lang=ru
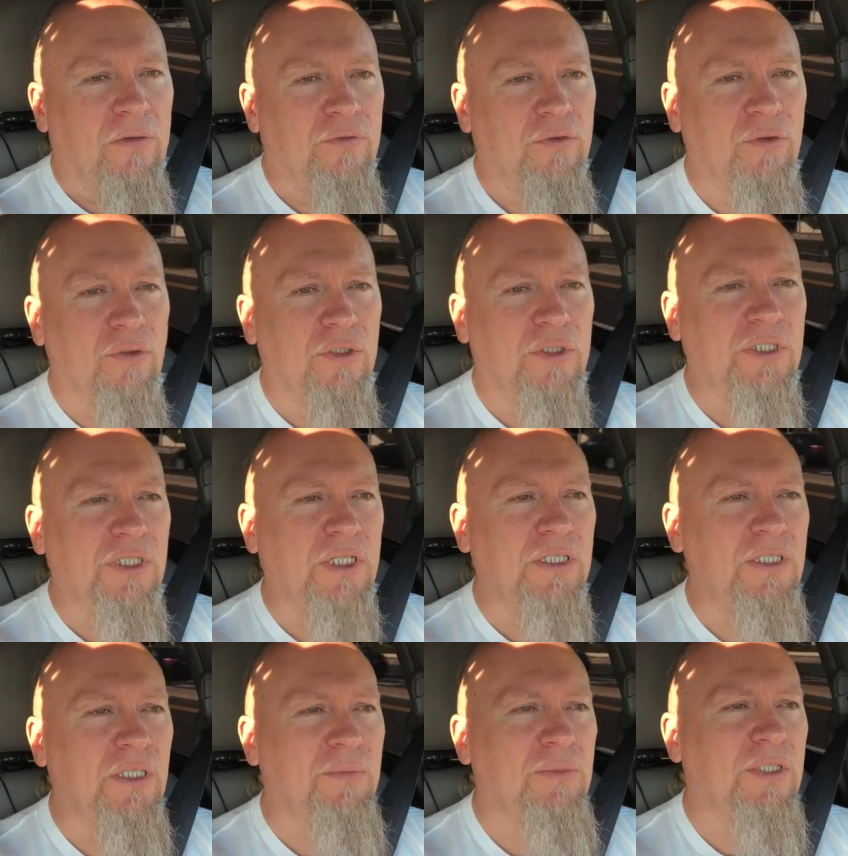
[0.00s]
Все,
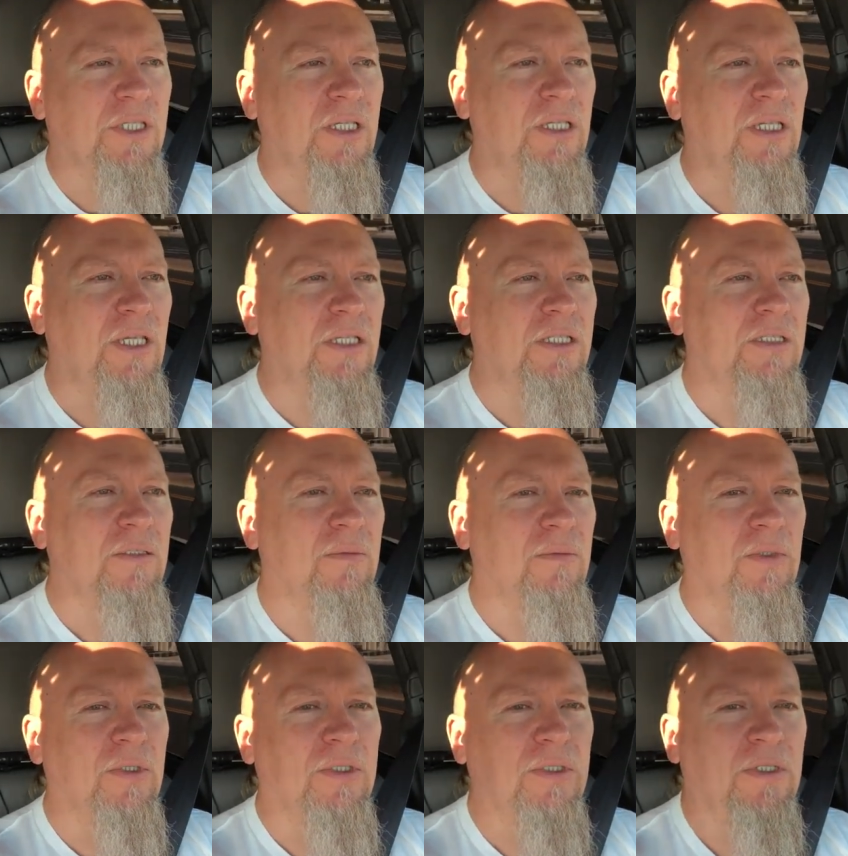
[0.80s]
садимся,
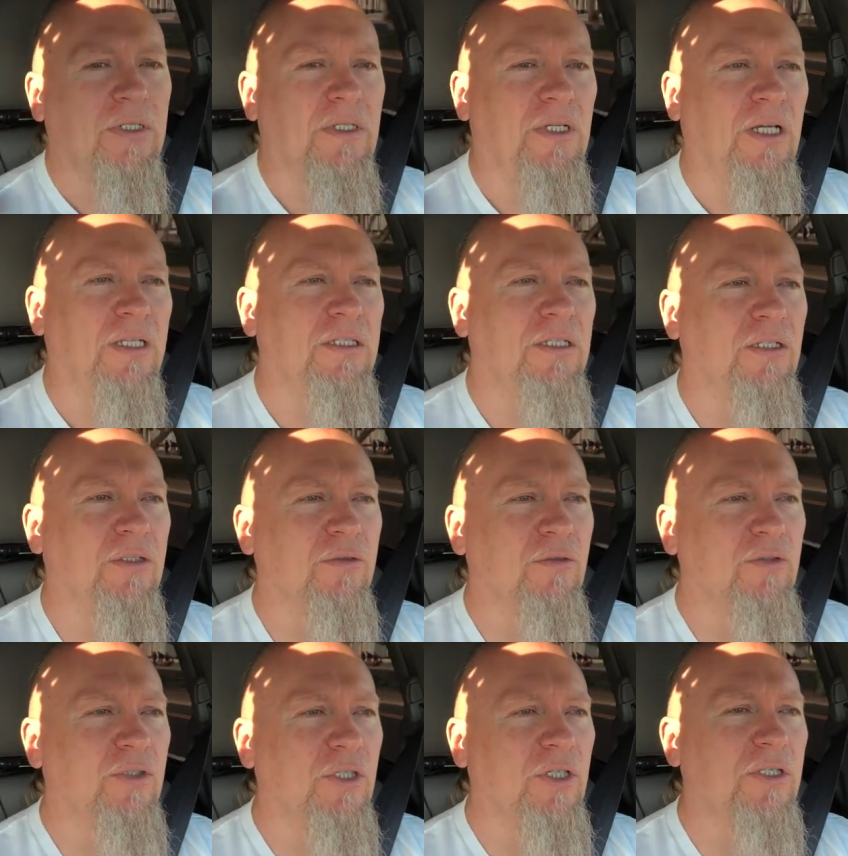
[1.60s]
едем. Э,
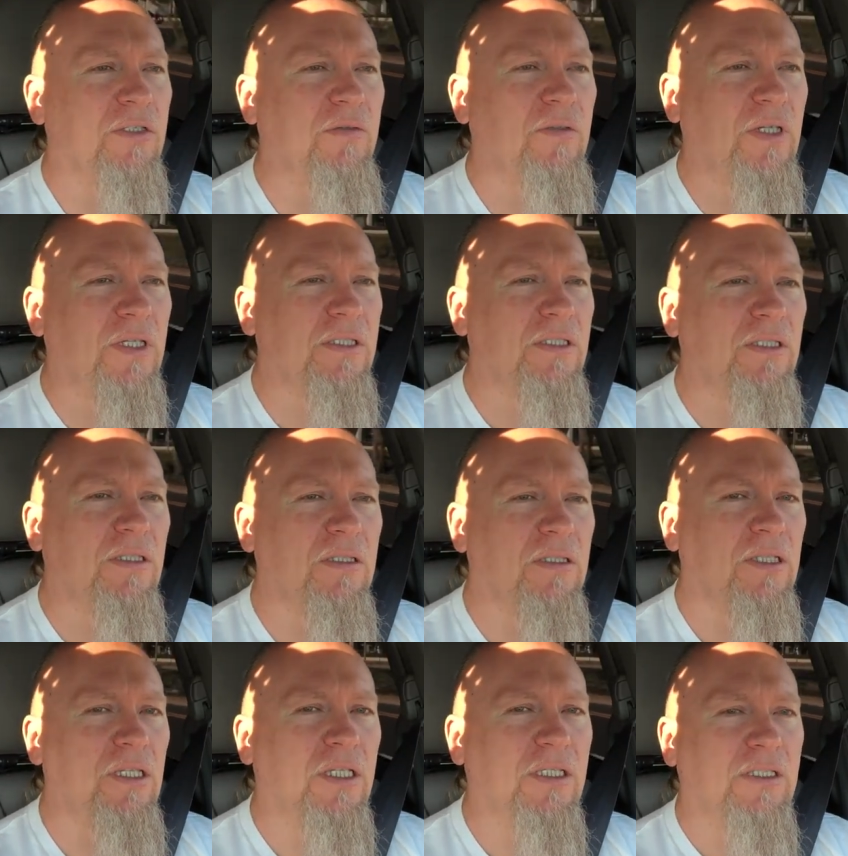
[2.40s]
адрес уже
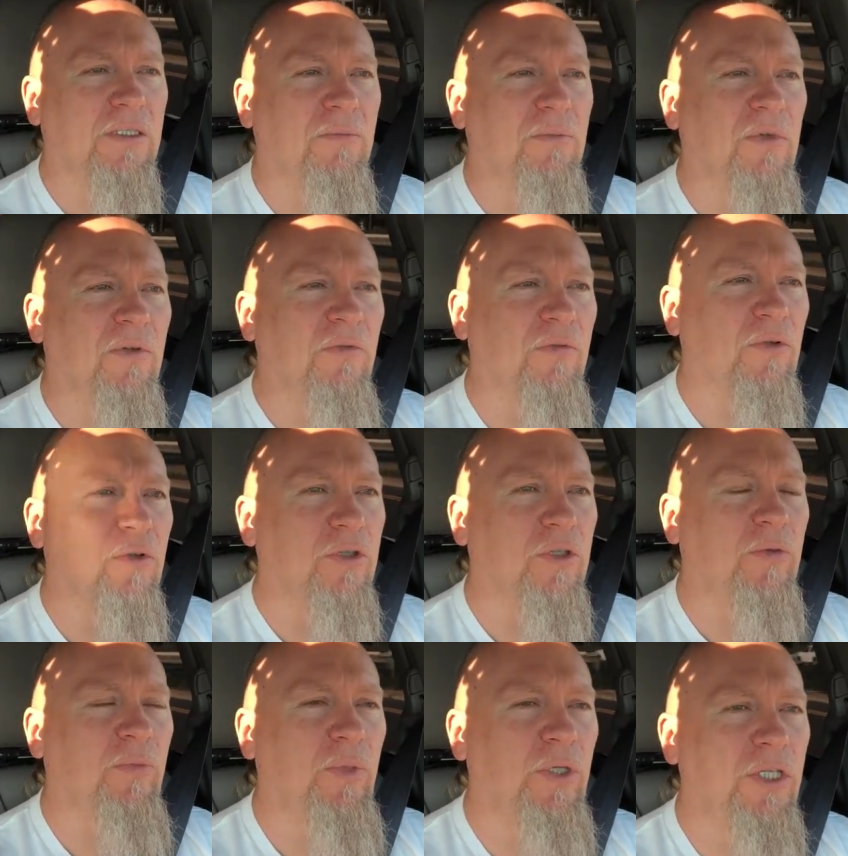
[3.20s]
известен. Едем мы в
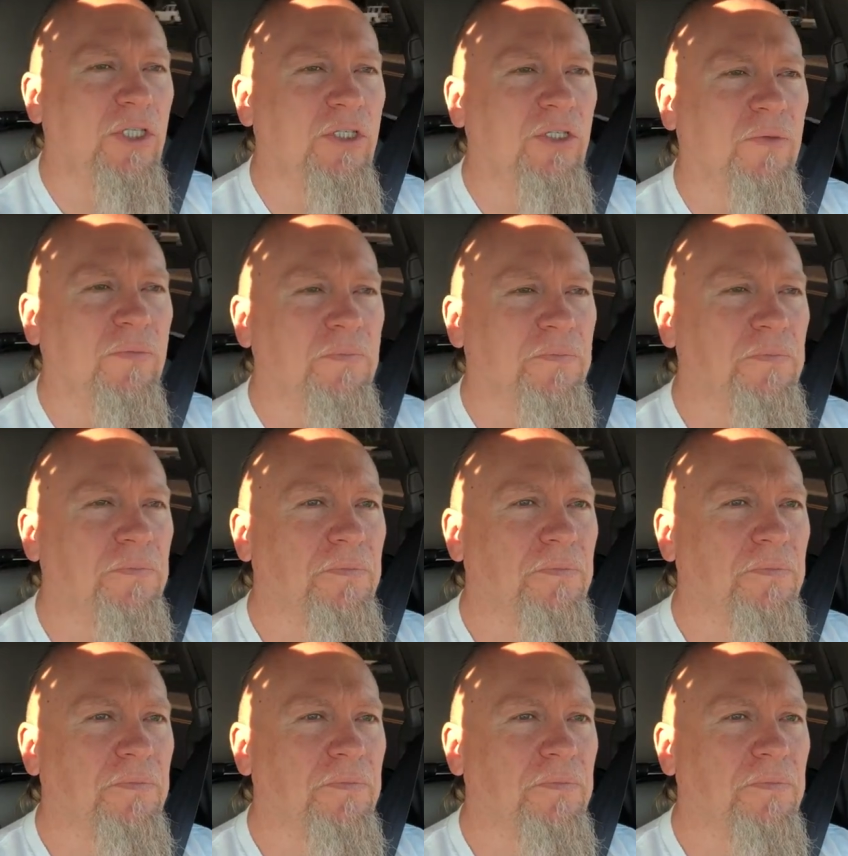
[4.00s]
Лонг-Бич.